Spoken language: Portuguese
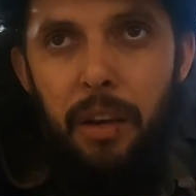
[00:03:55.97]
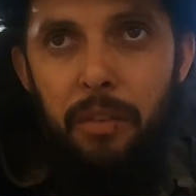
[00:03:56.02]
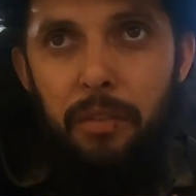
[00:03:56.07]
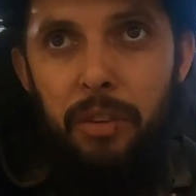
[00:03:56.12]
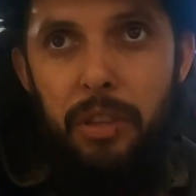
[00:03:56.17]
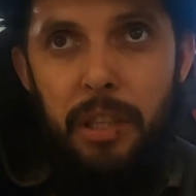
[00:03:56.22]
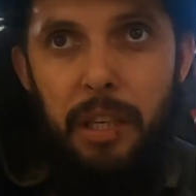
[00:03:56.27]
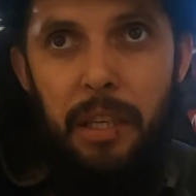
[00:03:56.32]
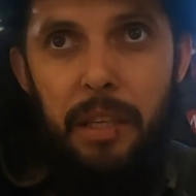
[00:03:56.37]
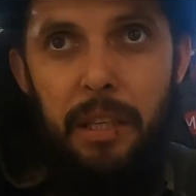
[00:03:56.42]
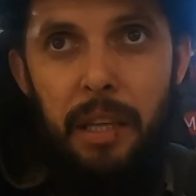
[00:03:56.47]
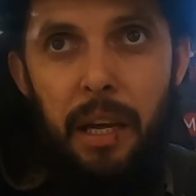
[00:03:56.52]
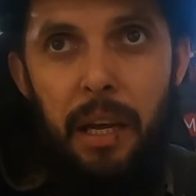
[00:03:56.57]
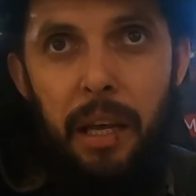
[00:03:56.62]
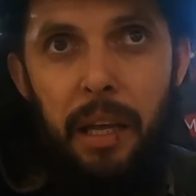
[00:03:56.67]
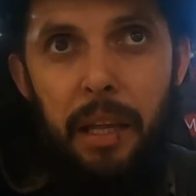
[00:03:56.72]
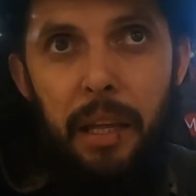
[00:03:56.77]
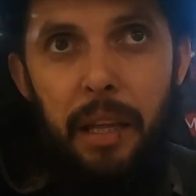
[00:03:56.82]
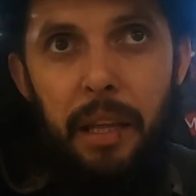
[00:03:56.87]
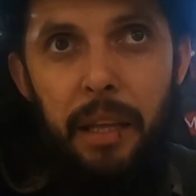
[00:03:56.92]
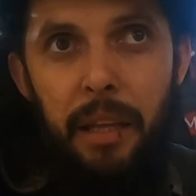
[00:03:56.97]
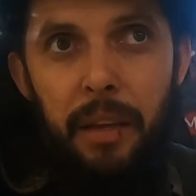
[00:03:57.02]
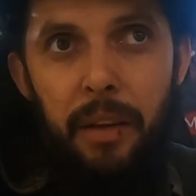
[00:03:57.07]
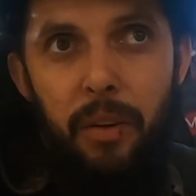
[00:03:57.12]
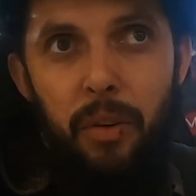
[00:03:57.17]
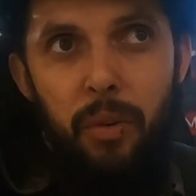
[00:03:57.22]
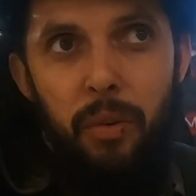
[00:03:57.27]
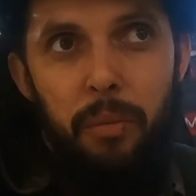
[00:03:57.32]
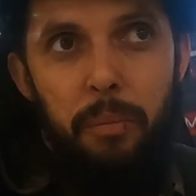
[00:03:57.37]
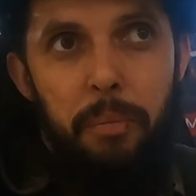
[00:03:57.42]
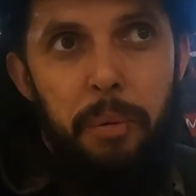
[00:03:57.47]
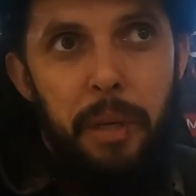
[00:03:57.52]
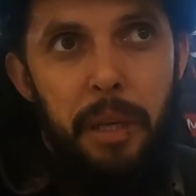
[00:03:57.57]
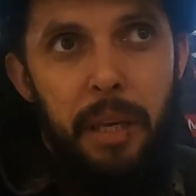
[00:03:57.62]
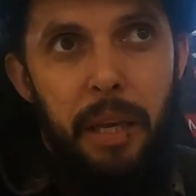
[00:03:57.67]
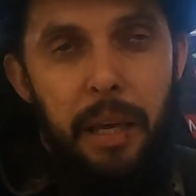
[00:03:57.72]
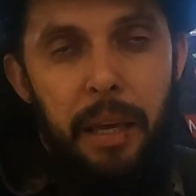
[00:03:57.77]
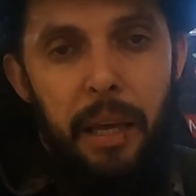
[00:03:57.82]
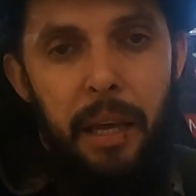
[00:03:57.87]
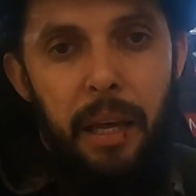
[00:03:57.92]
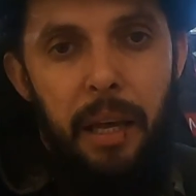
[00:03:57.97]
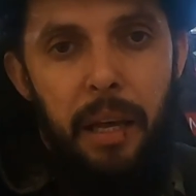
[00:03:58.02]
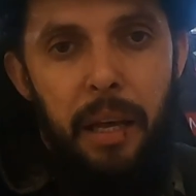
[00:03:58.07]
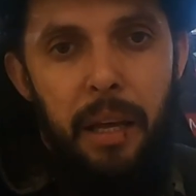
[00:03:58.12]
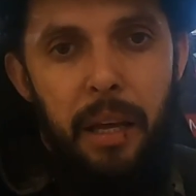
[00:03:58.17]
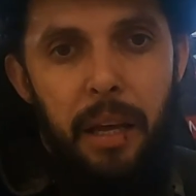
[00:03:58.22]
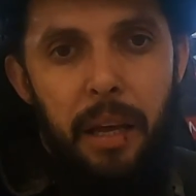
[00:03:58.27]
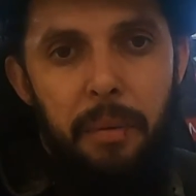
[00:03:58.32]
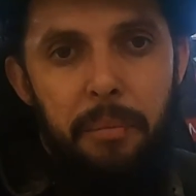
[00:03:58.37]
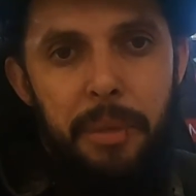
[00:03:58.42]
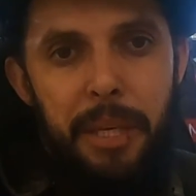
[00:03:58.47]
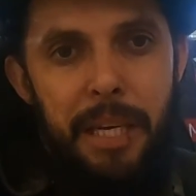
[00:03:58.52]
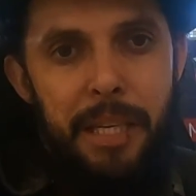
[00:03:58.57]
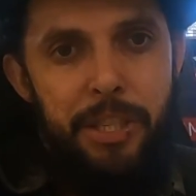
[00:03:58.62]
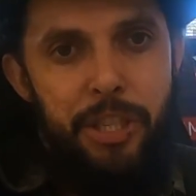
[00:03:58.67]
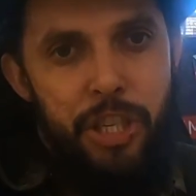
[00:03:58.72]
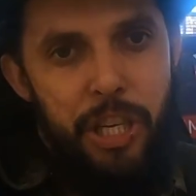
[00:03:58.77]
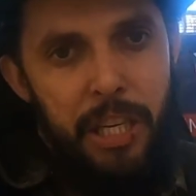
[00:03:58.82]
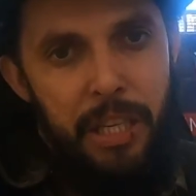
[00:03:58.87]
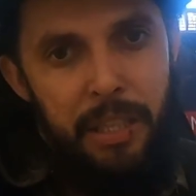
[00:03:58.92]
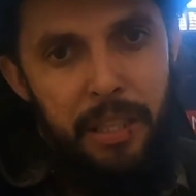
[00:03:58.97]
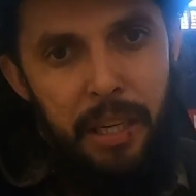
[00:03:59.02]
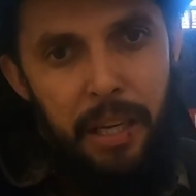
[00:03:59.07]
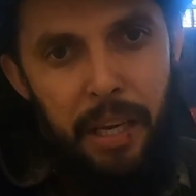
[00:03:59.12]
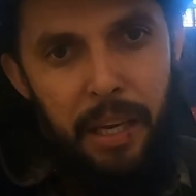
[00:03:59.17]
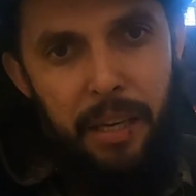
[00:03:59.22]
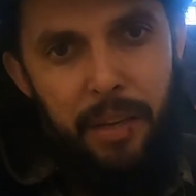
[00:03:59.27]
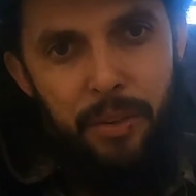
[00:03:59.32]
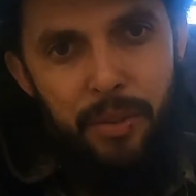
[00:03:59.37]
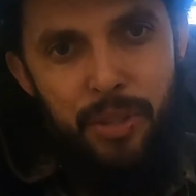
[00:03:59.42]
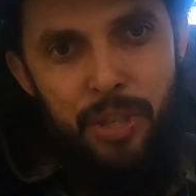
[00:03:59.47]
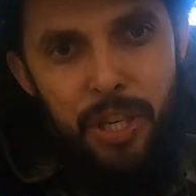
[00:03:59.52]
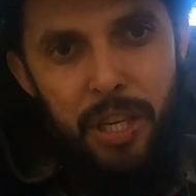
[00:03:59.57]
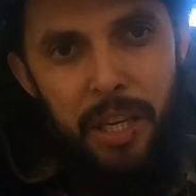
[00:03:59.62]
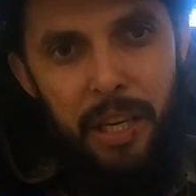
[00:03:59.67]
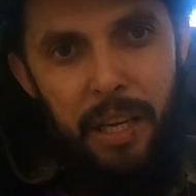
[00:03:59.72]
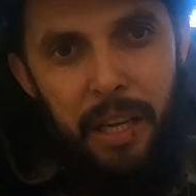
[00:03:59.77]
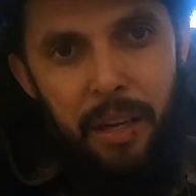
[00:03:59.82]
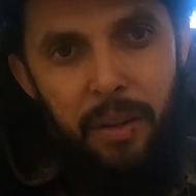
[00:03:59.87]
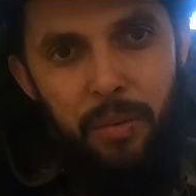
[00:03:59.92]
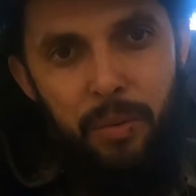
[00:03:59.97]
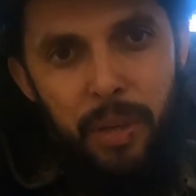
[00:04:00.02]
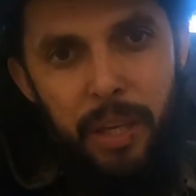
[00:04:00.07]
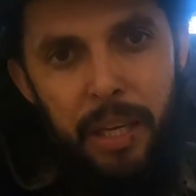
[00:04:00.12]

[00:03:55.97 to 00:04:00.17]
Vou tentar cumprir a, a minha agenda lá que eu tinha lá com